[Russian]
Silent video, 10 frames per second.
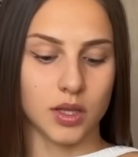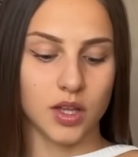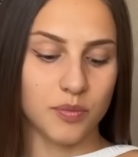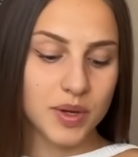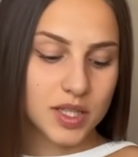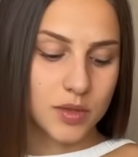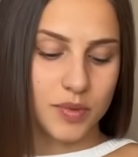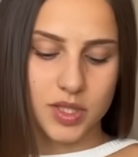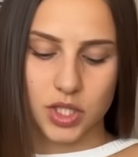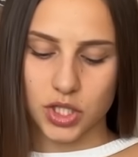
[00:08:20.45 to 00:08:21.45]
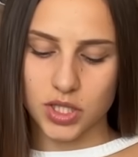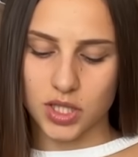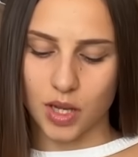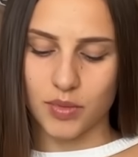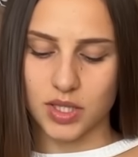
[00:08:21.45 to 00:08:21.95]
Да и в принципе, если
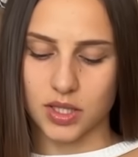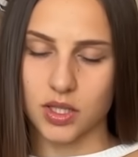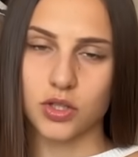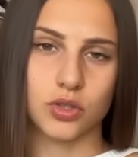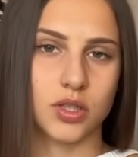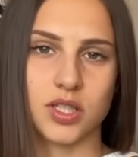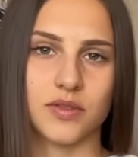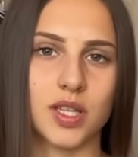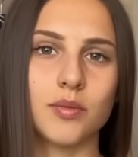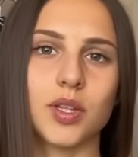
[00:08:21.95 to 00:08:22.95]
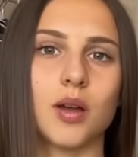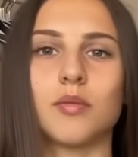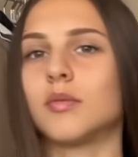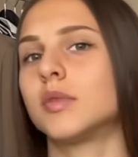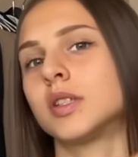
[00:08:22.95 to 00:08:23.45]
честно, я бы не сказала, что это совсем
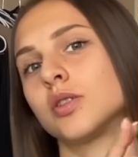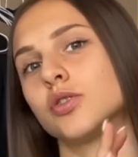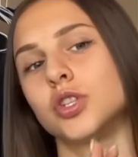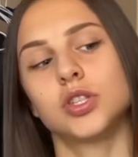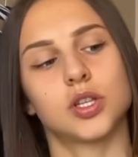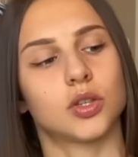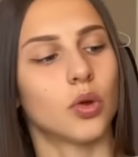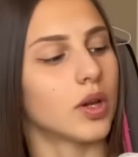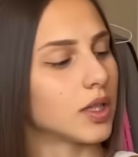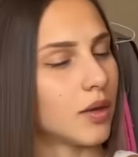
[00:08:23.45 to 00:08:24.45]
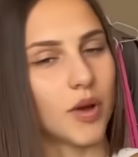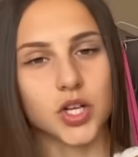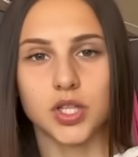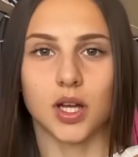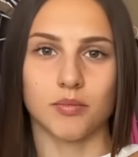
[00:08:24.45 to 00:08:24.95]
там исключительно только
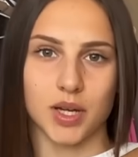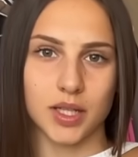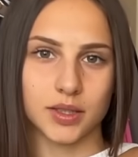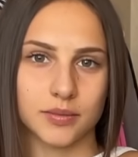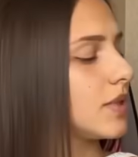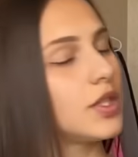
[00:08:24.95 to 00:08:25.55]
домашний комплект.